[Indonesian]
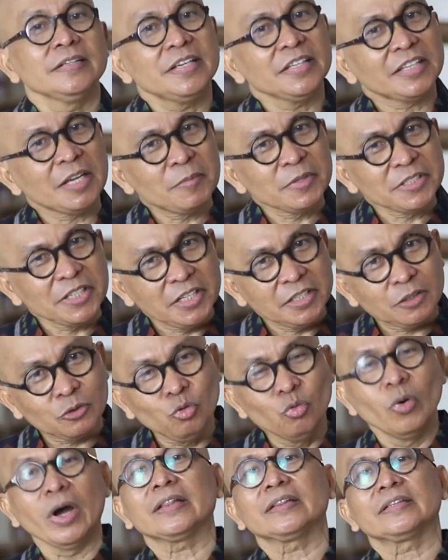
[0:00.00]
kita menjadi
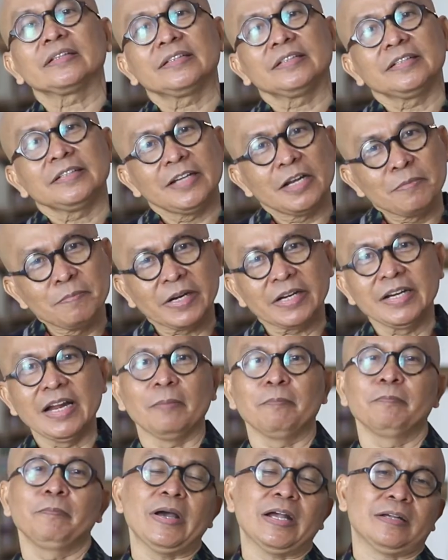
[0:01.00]
kuat dan
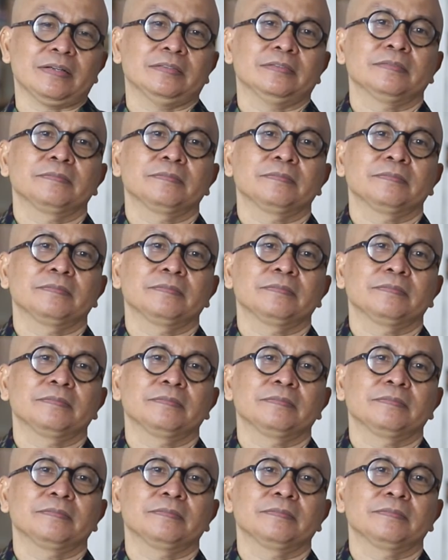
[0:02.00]
berdampak.